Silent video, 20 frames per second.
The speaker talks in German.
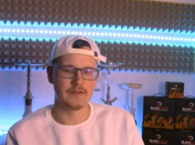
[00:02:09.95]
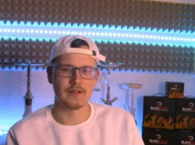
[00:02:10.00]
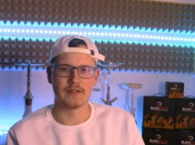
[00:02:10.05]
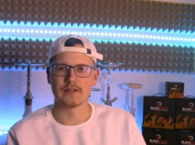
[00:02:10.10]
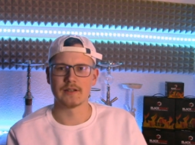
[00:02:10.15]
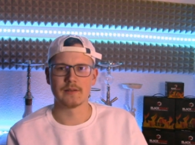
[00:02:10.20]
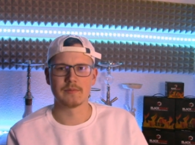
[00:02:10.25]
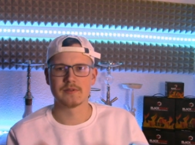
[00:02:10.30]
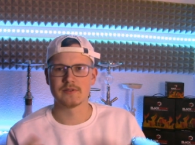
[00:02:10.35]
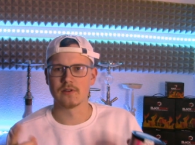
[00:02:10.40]
Dann
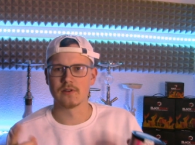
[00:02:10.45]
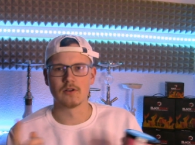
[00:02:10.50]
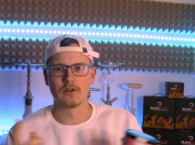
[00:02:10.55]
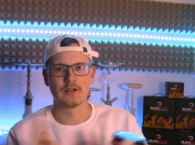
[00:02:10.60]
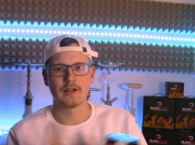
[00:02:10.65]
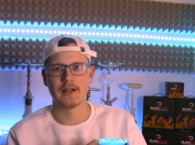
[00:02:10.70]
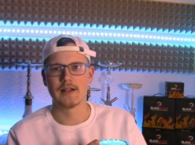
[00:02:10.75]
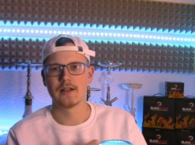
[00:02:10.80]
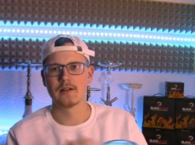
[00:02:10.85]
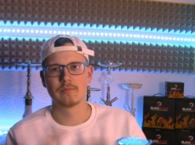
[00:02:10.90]
gibt es noch
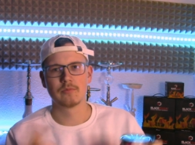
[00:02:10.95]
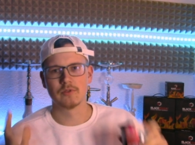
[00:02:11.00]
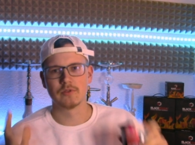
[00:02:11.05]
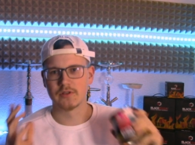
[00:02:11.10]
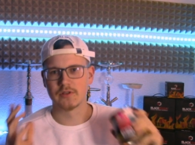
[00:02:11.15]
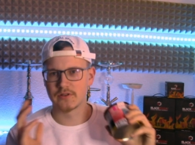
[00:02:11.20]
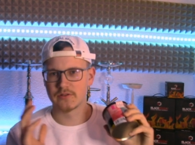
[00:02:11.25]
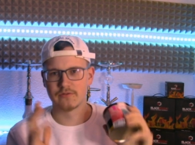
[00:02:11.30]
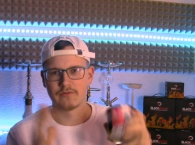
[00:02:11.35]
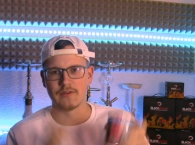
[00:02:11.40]
gelb
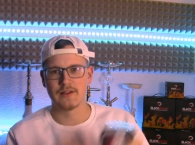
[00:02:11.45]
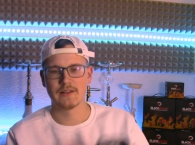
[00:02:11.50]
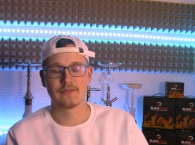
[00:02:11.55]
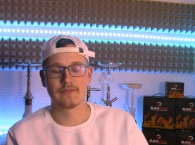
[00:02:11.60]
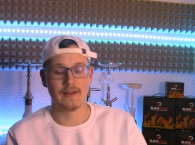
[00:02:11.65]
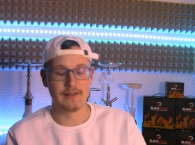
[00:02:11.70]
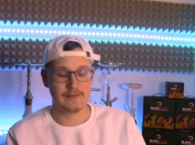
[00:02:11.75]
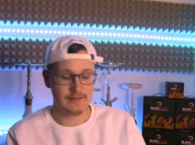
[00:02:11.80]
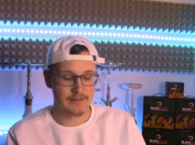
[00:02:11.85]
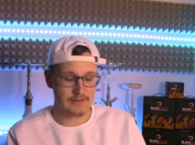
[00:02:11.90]
und was
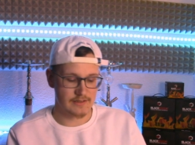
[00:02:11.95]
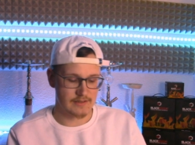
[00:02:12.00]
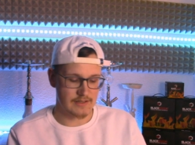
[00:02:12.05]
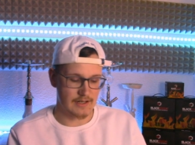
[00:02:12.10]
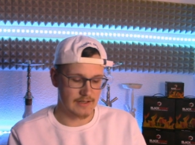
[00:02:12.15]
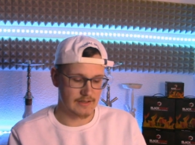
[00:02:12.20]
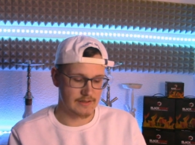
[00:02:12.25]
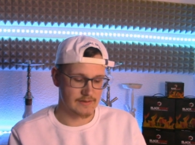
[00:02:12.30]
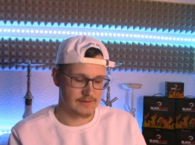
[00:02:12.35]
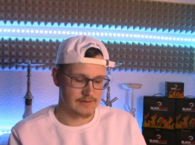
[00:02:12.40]
weiß ich nicht
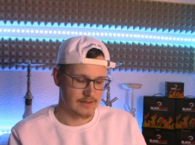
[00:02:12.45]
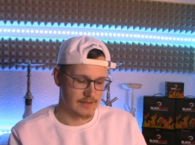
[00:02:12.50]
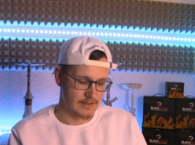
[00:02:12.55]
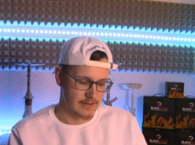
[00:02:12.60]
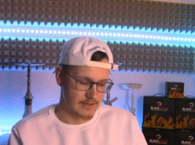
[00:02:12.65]
alles.